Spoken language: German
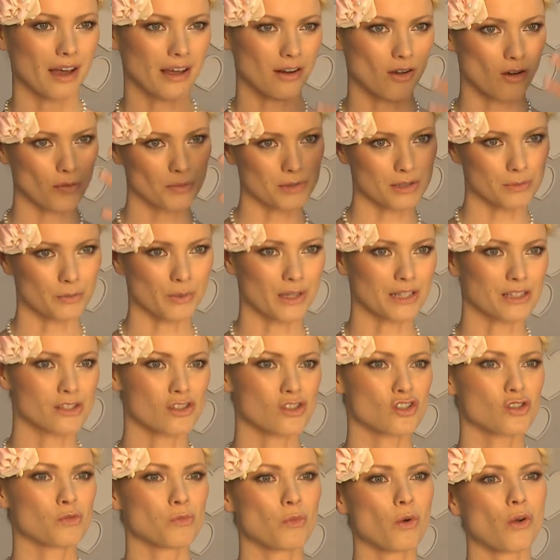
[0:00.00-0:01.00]
gerade auch mit dem ganzen
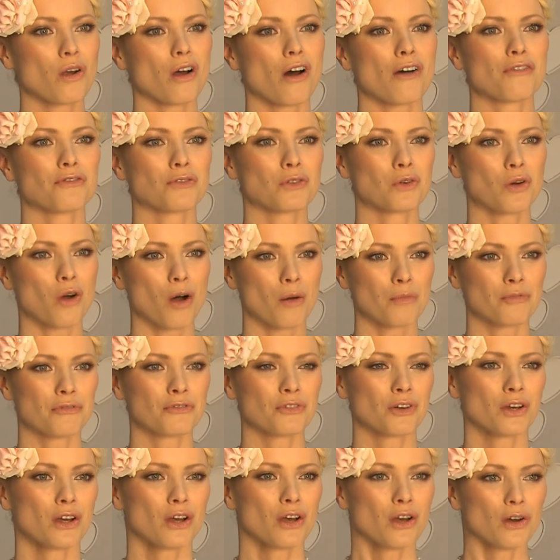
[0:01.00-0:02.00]
Schmuck auf dem Kopf
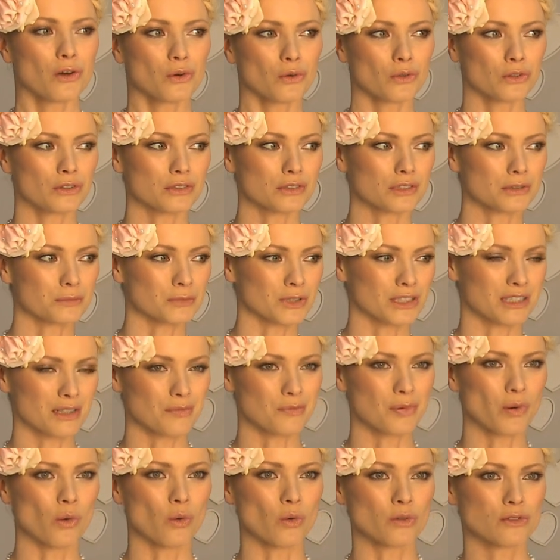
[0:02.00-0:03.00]
und mit
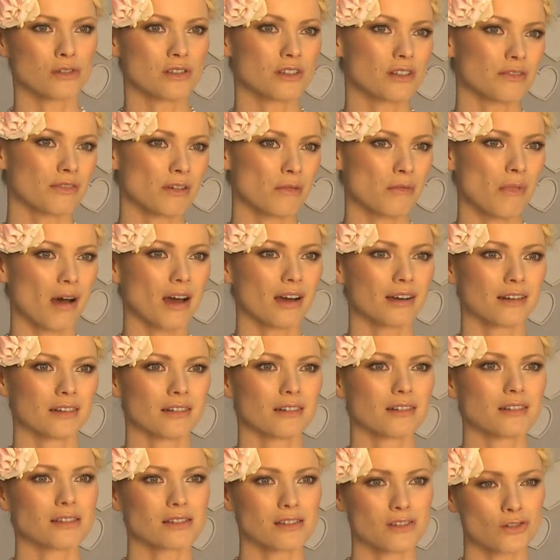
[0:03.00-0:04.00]
den Posen, die wir
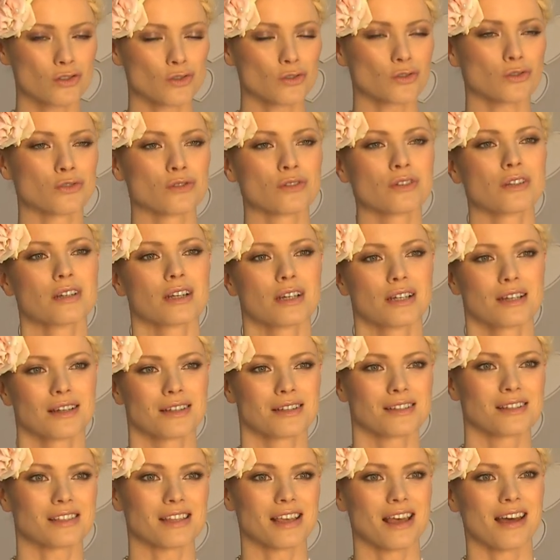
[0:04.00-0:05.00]
machen. Das ist schon
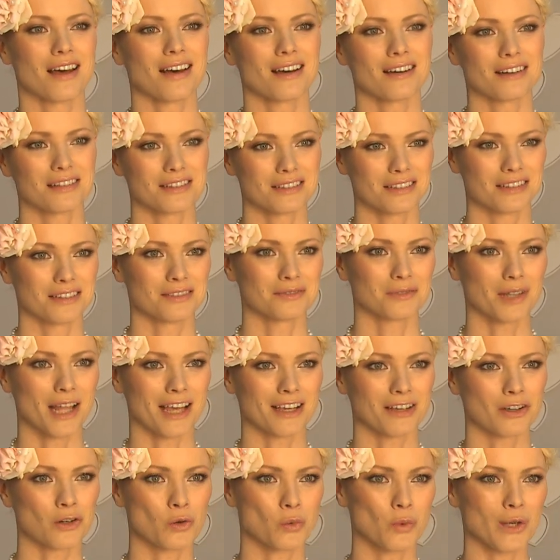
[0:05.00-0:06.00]
sehr äh,
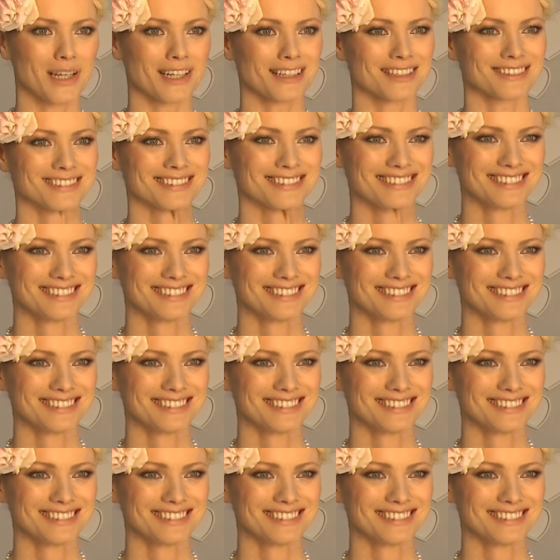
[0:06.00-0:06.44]
like a queen.